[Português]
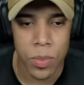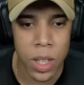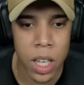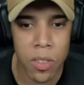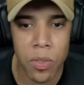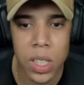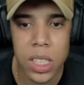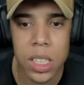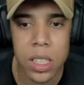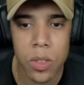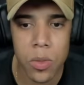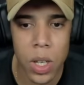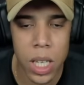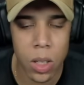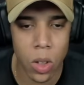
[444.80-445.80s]
Revista esse
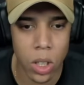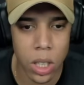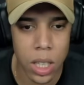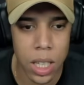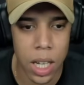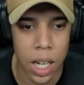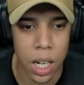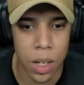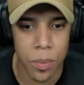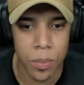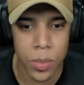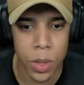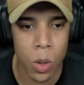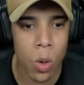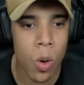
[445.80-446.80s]
veículo aqui, cara.
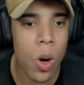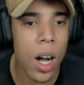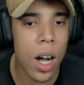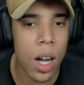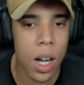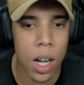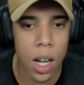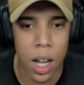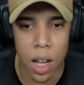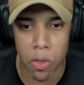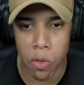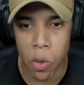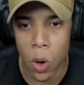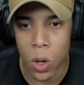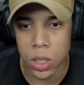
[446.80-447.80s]
Ou a, a
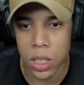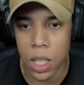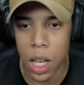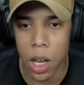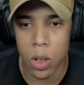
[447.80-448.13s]
Fox lá, ó.